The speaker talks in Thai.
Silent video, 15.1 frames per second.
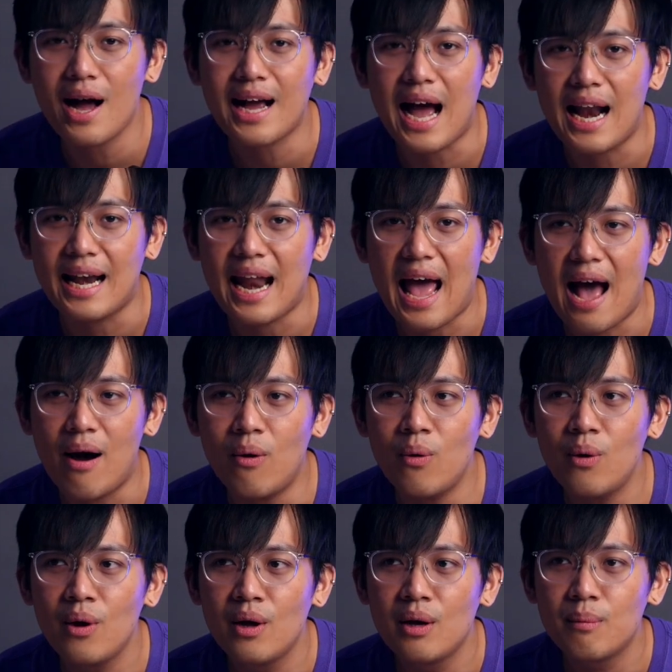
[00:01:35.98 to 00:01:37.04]
ออากาศหนาว
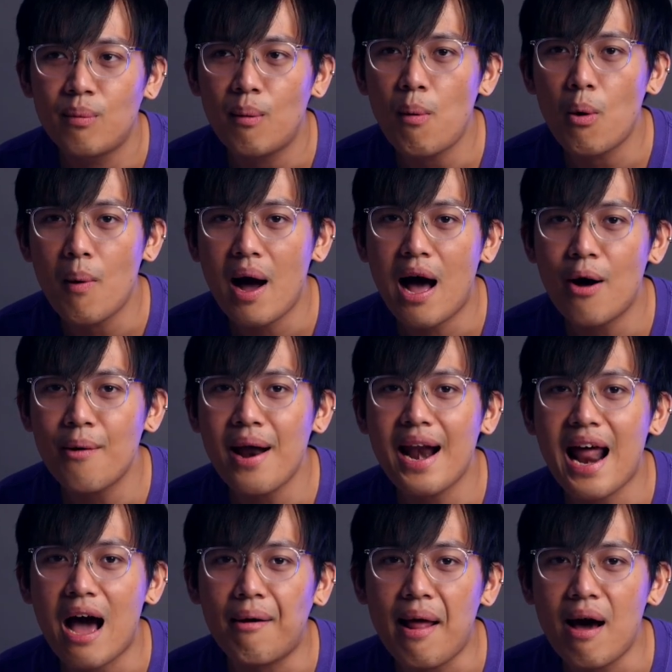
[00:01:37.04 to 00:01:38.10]
พอบอกว่าเข้าหน้า
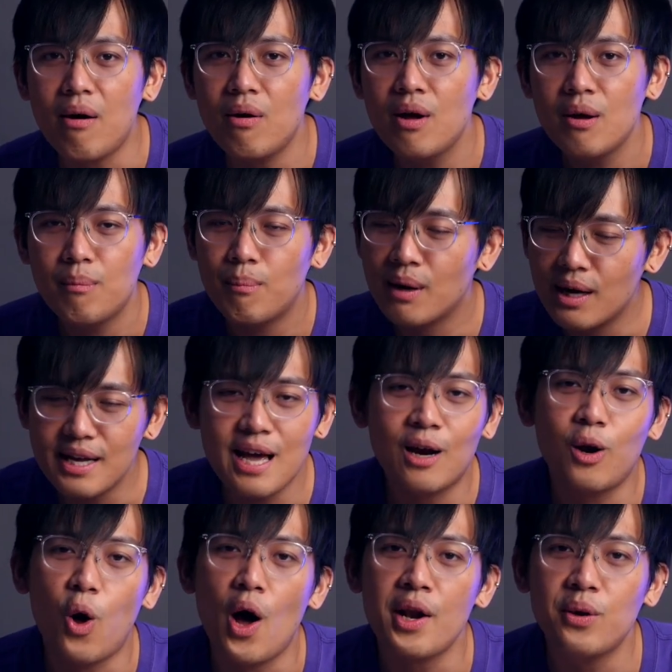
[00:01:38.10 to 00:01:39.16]
หนาวแล้วมันก็ยั
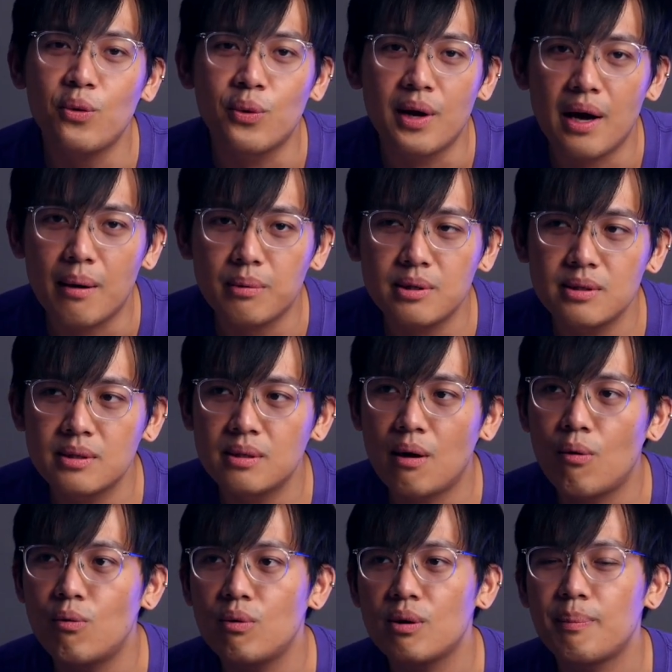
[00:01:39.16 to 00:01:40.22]
งร้อนอยู่นะครับคือ
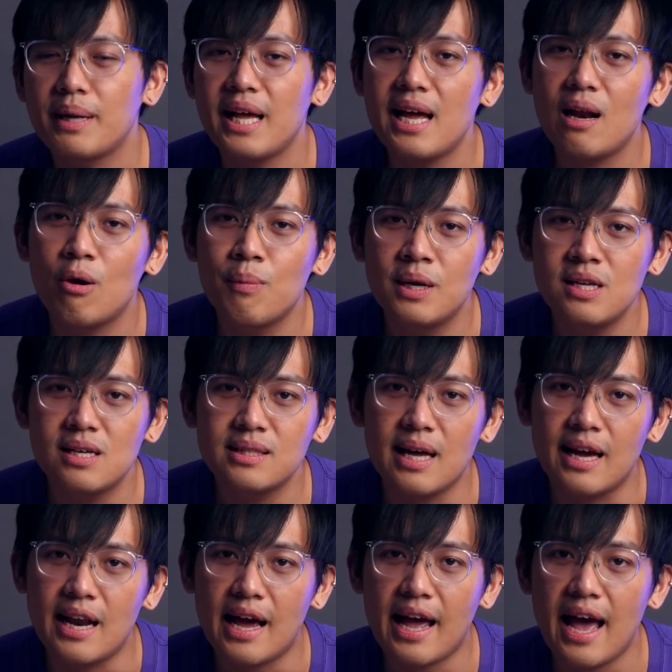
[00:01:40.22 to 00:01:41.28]
เราประเทศเรามันเลือก
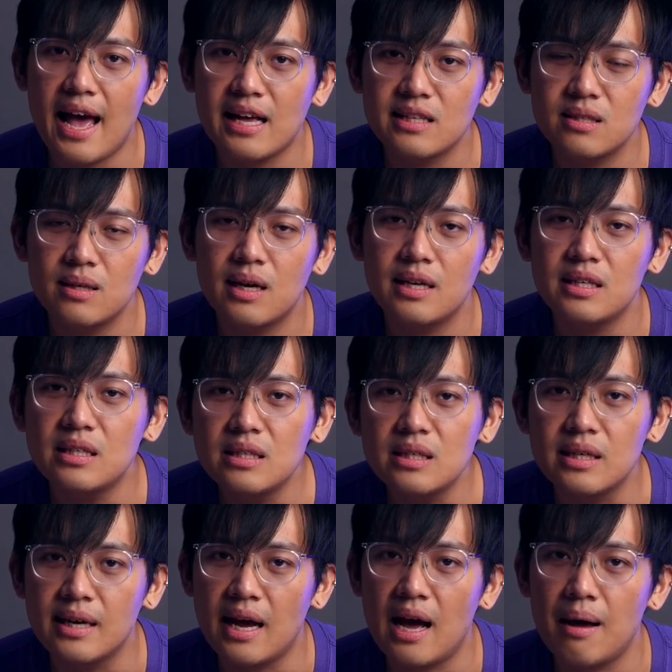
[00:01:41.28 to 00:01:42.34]
ใส่ได้แค่เสื้อยื
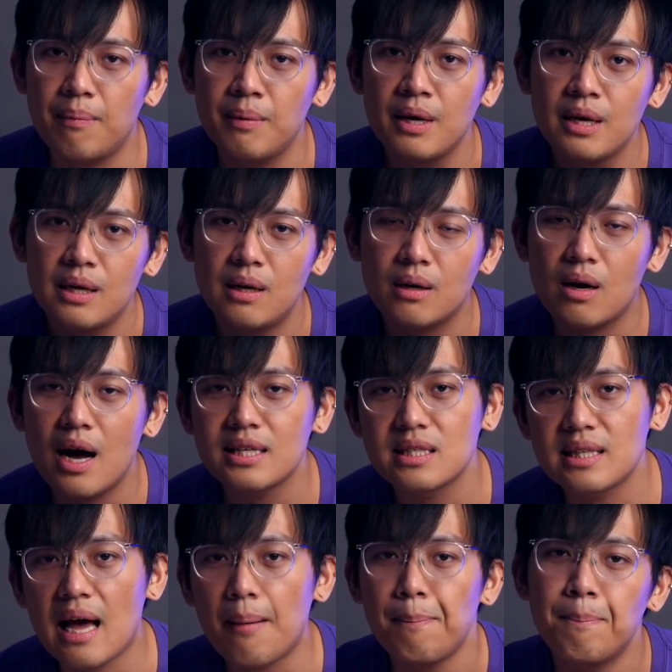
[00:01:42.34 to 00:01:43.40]
ดนะครับแล้วก็อาจ
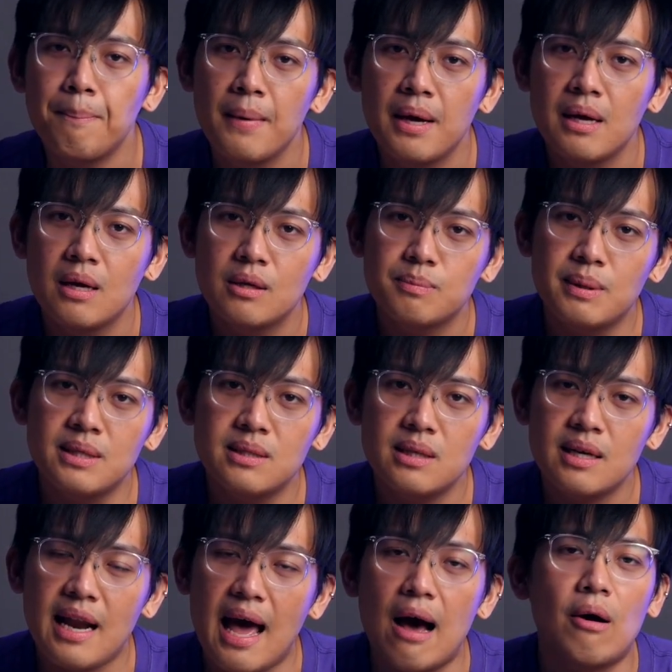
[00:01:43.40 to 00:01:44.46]
จะทับเป็น
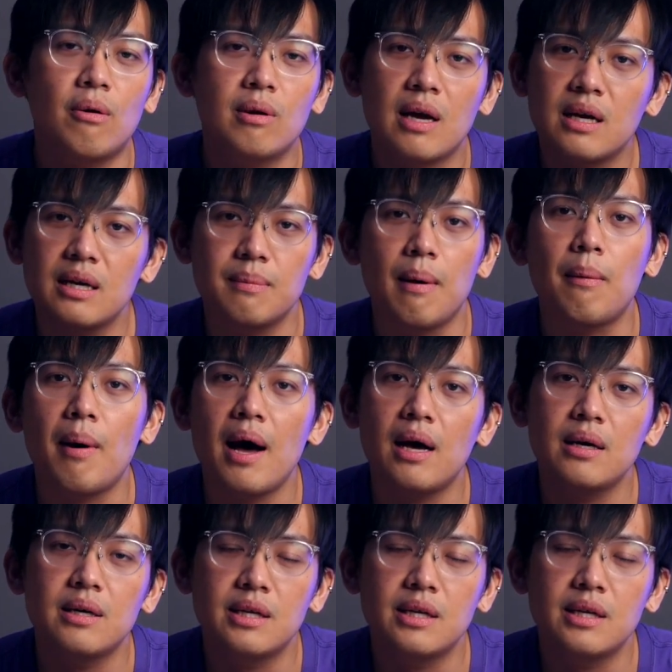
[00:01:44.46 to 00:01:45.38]
เสื้อหนาวถ้าเกิดแบบว่า